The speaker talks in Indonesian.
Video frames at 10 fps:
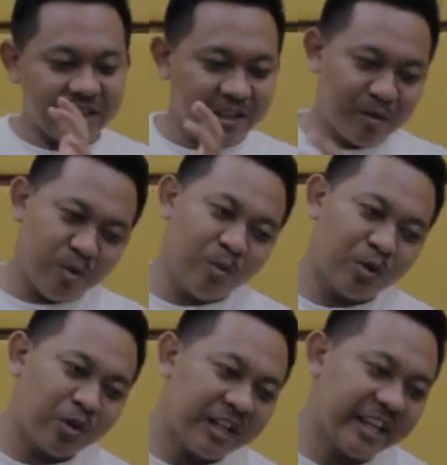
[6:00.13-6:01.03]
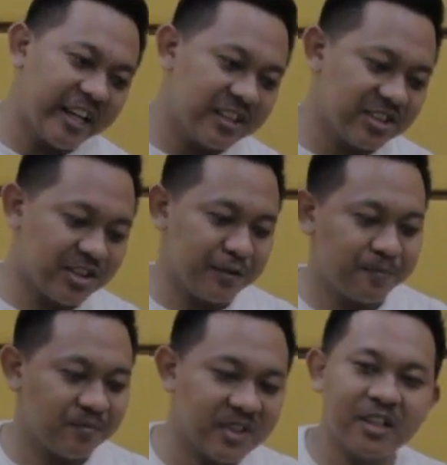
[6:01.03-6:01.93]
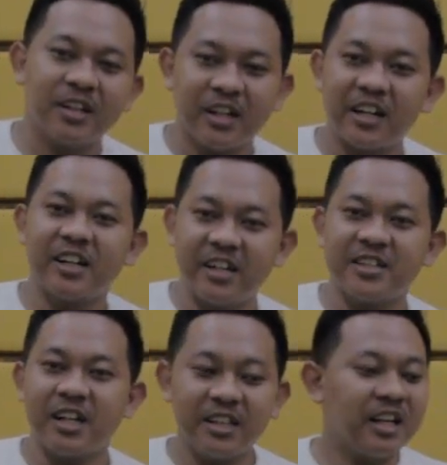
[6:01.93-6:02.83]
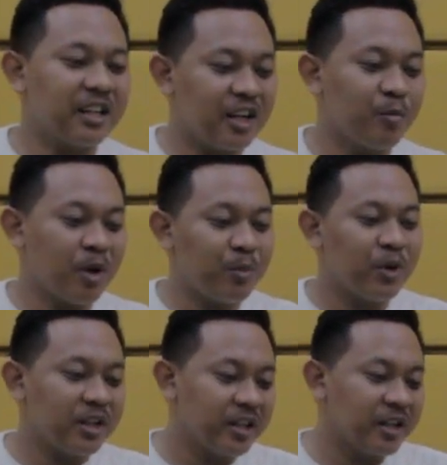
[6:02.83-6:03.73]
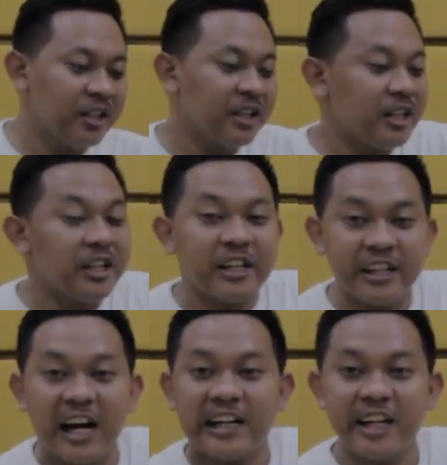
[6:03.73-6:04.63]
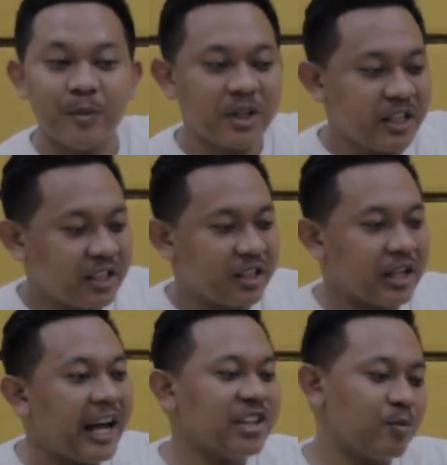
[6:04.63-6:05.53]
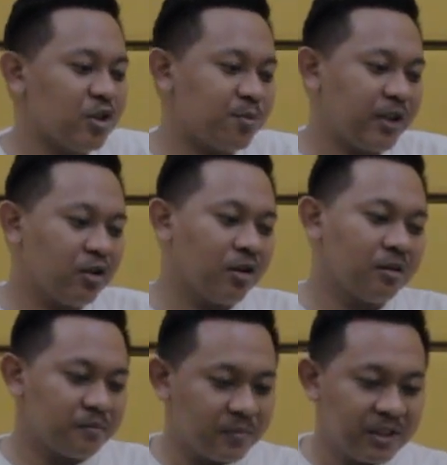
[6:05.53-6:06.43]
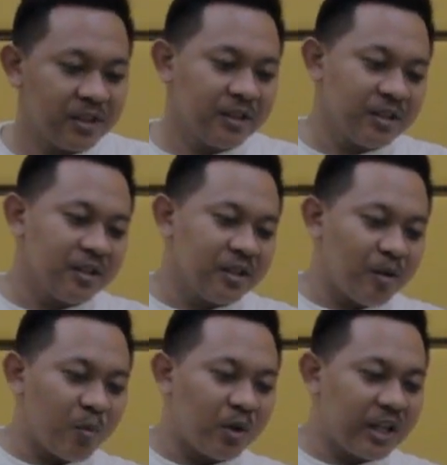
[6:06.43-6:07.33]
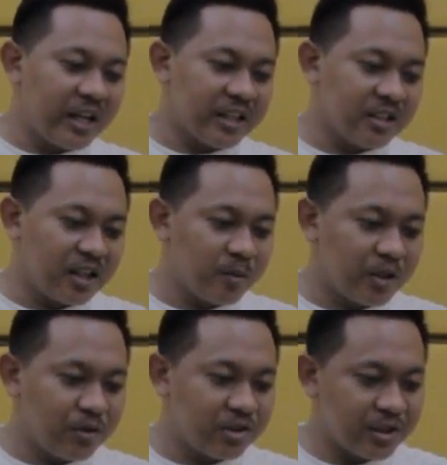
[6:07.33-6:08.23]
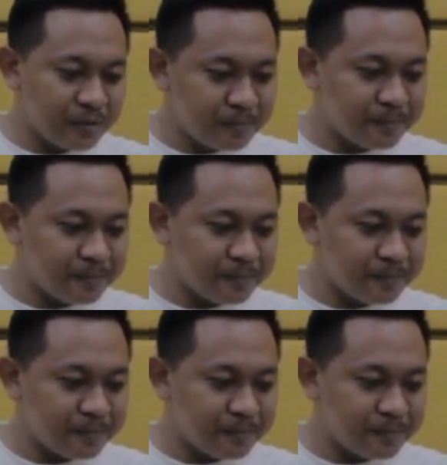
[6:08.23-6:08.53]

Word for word: tetap memerlukan heels karena dia sadar dengan kemampuannya yang dia miliki. Nice Bos Pino. Modal yang sangat bagus.